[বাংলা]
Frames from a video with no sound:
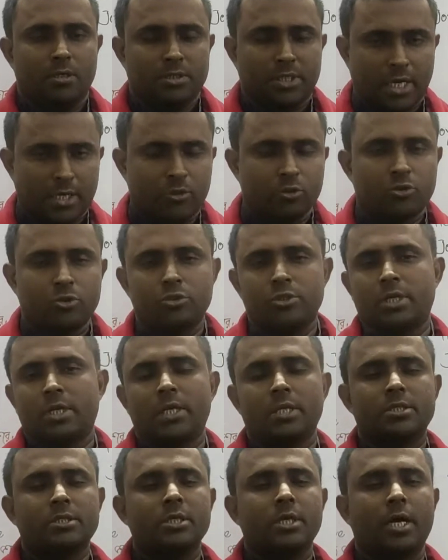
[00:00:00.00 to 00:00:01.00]
স্বাগত
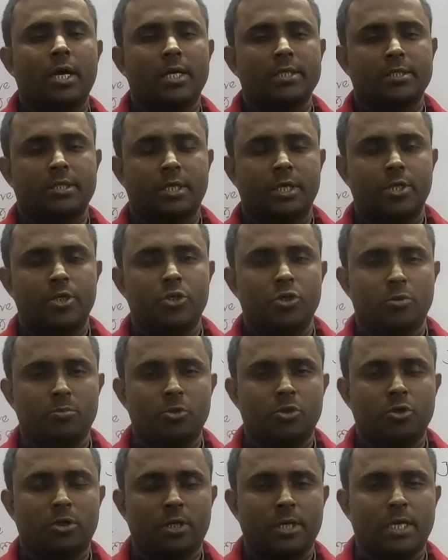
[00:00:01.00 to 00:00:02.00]
জানাচ্ছি আজকের
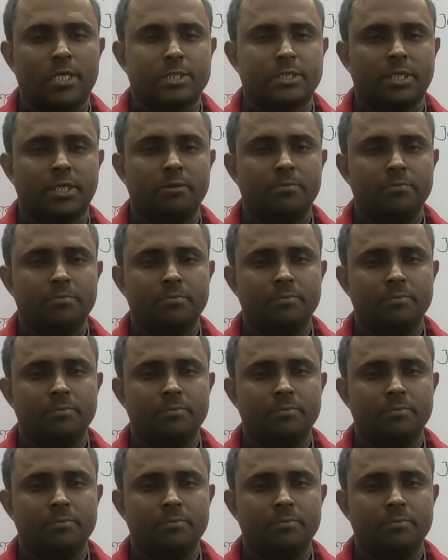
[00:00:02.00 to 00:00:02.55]
নিয়মিত ক্লাসে